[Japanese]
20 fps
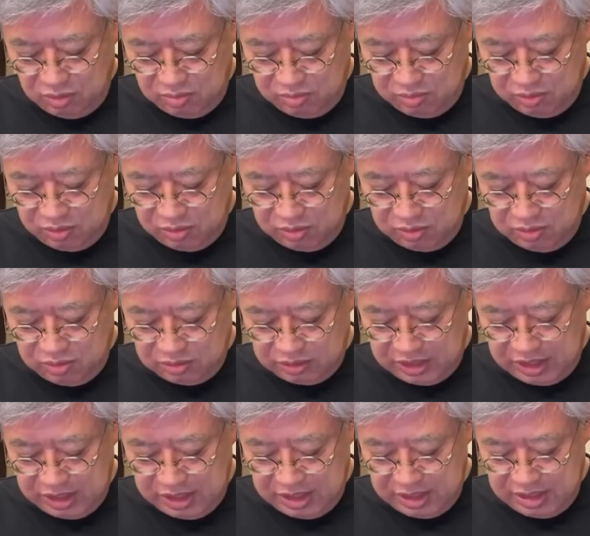トンボ
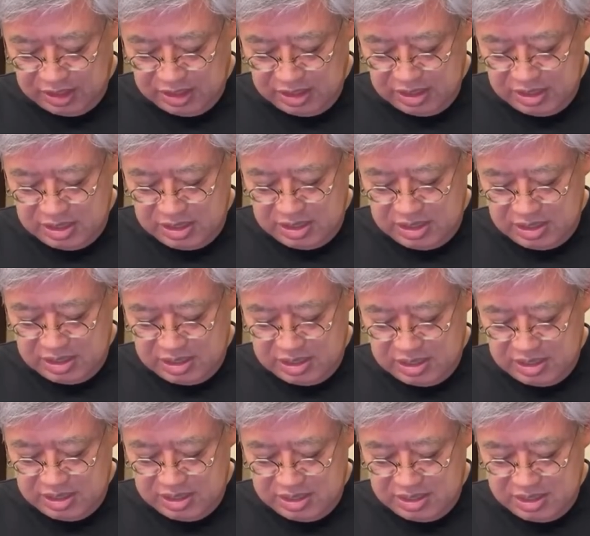ね、
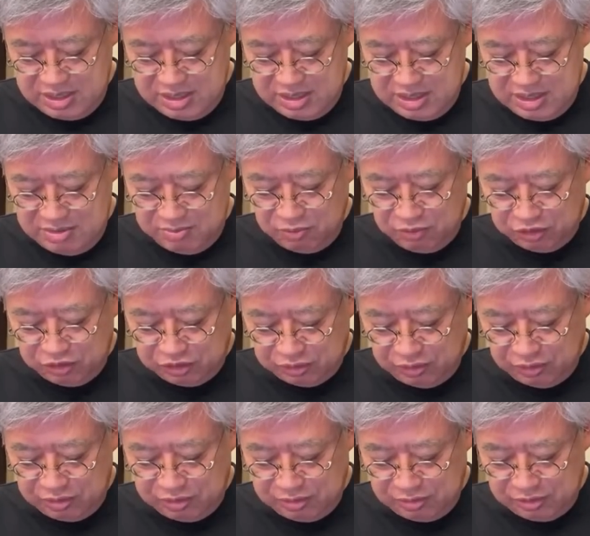えー、虫
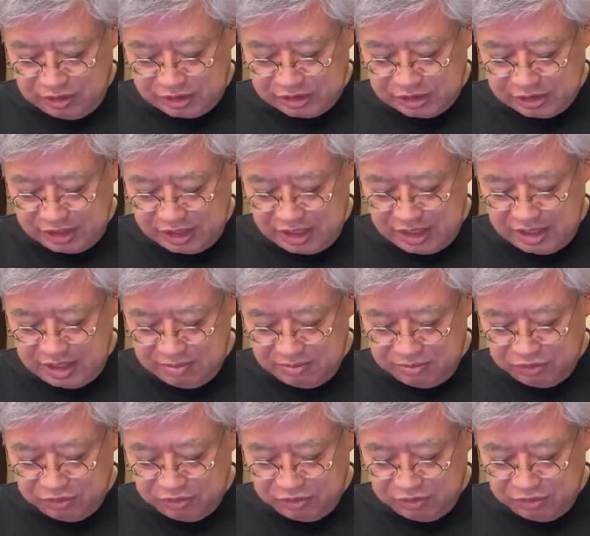取りのですね、